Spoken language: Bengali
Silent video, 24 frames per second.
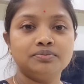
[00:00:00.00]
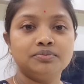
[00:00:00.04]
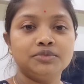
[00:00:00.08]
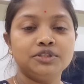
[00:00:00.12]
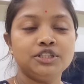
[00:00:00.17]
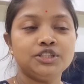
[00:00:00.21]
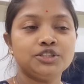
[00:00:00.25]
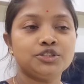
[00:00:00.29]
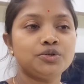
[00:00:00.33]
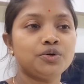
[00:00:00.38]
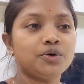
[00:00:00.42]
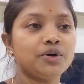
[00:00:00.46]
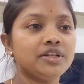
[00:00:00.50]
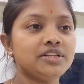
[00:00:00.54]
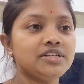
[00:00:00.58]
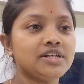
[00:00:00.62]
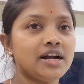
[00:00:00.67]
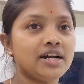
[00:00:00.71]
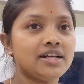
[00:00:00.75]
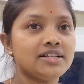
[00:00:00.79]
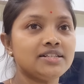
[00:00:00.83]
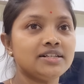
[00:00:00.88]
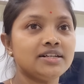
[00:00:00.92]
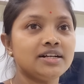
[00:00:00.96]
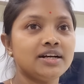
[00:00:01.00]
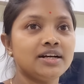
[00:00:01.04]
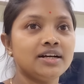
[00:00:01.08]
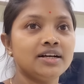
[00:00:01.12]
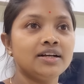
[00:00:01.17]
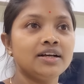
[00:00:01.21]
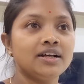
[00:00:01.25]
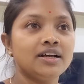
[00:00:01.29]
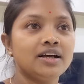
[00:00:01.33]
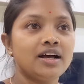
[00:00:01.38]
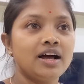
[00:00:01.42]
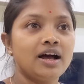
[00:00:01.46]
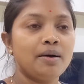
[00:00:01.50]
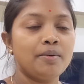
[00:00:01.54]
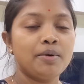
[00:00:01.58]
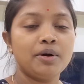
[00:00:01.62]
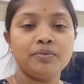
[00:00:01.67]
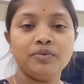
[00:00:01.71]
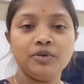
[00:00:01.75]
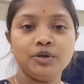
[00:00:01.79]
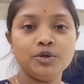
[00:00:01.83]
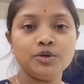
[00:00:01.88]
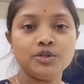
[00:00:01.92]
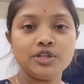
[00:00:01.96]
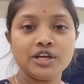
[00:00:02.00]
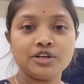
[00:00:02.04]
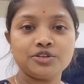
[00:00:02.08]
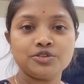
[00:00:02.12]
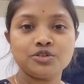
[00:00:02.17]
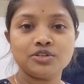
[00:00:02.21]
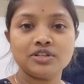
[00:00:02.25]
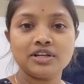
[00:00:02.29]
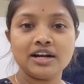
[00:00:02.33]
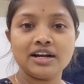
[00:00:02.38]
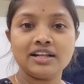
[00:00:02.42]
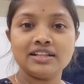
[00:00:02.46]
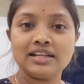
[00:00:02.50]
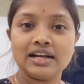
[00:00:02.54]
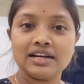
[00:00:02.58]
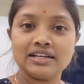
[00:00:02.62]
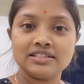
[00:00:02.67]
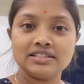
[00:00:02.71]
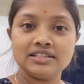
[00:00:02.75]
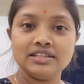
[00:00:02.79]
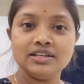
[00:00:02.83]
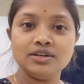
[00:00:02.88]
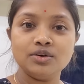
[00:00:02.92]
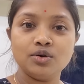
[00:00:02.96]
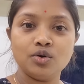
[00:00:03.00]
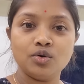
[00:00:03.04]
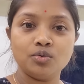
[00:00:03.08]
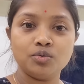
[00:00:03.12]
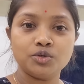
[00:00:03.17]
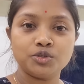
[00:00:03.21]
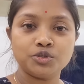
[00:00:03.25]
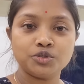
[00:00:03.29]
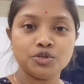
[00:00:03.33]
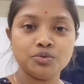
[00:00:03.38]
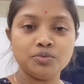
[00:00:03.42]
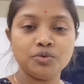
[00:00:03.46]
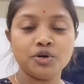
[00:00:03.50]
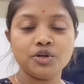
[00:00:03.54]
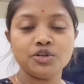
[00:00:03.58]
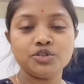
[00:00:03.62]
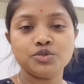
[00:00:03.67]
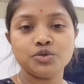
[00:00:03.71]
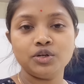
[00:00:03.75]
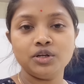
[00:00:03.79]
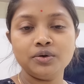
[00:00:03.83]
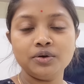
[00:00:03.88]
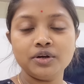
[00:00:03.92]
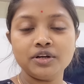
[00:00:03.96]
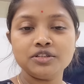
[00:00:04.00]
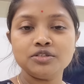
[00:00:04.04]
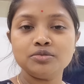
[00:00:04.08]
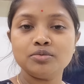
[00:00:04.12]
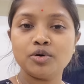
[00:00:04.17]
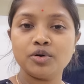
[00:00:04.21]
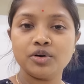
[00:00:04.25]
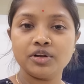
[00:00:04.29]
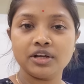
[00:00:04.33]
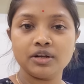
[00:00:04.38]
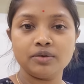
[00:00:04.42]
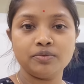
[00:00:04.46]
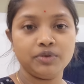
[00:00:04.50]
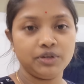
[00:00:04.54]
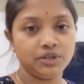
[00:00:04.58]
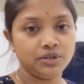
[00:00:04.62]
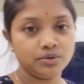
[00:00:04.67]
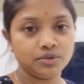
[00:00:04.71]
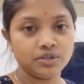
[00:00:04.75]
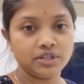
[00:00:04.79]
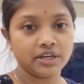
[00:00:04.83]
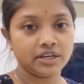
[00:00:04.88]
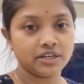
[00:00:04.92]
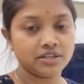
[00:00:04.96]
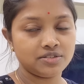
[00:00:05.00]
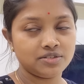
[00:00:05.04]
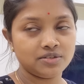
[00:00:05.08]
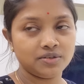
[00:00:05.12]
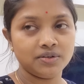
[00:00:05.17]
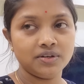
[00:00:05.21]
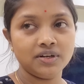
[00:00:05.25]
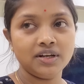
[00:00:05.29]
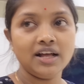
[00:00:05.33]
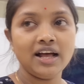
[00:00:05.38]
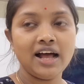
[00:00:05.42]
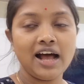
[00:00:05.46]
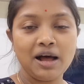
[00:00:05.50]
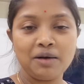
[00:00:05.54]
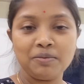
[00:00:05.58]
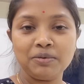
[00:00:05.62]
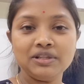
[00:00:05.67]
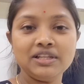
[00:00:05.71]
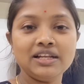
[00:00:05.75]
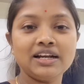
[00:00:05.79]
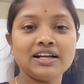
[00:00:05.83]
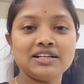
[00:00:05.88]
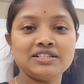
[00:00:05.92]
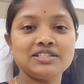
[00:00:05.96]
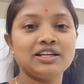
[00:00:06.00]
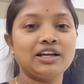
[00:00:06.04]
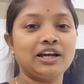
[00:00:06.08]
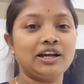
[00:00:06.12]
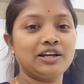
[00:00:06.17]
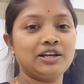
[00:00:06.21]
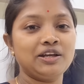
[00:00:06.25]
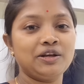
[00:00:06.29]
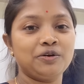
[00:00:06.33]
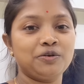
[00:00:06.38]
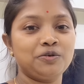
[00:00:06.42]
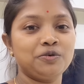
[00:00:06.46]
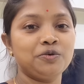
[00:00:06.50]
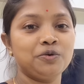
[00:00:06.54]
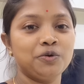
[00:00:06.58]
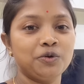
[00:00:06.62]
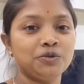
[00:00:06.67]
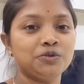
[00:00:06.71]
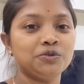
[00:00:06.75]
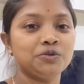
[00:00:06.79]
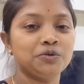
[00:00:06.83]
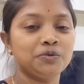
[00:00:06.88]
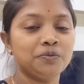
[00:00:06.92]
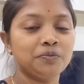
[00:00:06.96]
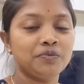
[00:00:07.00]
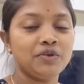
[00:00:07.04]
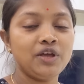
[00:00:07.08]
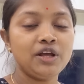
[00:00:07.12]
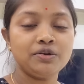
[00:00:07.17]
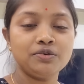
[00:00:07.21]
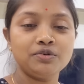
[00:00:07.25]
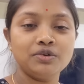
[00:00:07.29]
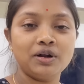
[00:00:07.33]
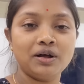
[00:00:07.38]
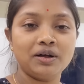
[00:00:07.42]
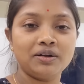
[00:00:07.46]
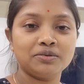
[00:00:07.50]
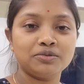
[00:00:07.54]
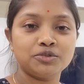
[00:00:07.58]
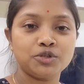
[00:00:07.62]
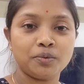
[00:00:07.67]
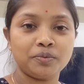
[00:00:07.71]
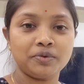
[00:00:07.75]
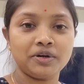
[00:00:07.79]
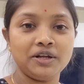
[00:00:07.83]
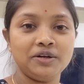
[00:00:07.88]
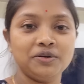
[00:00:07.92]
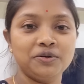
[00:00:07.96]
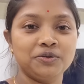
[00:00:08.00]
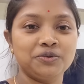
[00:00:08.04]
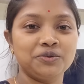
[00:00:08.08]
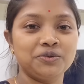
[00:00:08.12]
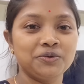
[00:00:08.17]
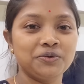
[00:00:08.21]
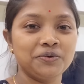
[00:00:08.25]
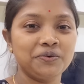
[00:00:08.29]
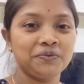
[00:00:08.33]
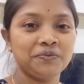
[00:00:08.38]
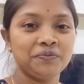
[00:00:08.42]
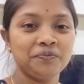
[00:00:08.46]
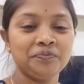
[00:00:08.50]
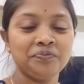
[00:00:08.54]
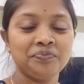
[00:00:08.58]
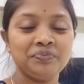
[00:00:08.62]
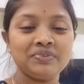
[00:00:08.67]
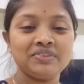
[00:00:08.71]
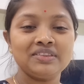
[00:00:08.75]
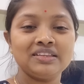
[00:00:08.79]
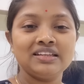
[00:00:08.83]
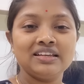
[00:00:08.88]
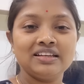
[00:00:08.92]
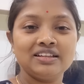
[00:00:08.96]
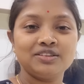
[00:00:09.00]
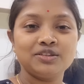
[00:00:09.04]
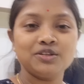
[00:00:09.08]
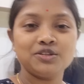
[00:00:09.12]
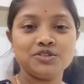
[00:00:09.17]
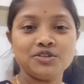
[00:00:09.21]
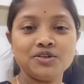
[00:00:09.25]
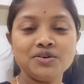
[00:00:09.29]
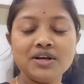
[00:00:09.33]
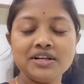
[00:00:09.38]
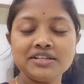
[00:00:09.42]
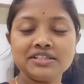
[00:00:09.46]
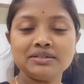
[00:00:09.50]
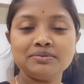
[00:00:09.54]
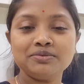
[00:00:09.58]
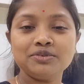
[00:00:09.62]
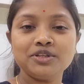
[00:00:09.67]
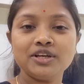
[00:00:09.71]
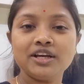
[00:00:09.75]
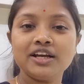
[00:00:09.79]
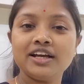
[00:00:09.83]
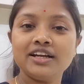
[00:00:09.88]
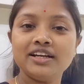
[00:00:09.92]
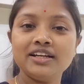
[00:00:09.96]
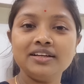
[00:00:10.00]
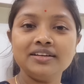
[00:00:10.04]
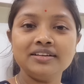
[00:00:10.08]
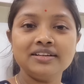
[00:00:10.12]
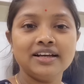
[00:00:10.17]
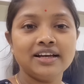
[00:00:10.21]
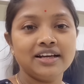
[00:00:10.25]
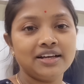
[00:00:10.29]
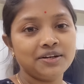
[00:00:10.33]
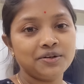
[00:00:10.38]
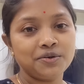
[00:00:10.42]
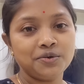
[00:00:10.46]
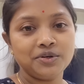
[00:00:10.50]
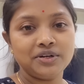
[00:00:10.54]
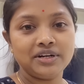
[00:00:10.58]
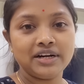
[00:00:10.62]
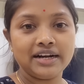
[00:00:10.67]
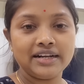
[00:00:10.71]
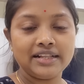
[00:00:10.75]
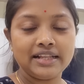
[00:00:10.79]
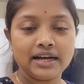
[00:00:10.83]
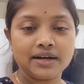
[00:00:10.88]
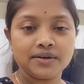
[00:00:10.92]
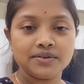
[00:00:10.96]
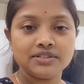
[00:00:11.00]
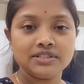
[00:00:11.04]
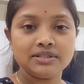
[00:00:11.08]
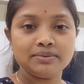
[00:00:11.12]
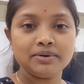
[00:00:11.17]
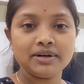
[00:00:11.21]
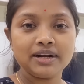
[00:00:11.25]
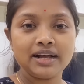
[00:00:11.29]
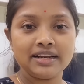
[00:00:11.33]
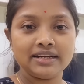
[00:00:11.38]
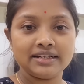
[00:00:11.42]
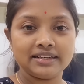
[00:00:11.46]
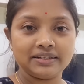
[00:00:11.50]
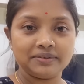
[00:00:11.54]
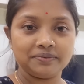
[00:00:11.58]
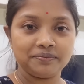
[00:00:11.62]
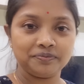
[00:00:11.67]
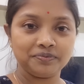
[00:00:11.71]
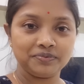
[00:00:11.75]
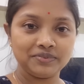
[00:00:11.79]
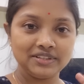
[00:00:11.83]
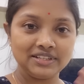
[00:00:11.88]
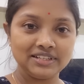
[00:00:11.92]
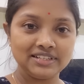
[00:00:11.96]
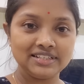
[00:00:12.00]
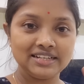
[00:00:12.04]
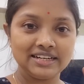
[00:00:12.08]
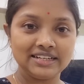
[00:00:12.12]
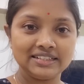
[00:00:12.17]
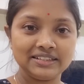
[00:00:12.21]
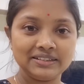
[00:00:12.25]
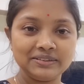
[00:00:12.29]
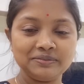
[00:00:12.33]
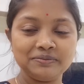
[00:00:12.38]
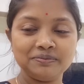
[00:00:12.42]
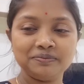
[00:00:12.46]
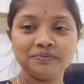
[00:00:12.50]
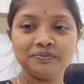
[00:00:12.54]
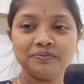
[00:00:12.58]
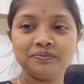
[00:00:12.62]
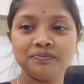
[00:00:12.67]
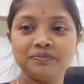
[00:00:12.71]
বিশেষ করে যারা যারা আমার ভিডিও দেখছো তারা দার্জিলিং অবশ্যই মনে হয় চলেও গেছো অনেকের ভিডিও দেখেছো আমাদের কাছে আর কি একটু নতুন একটু না সবটাই নতুন তো চলো আজকের মতো এখানেই গুড নাইট দেখা হচ্ছে আবার কালকে টাটা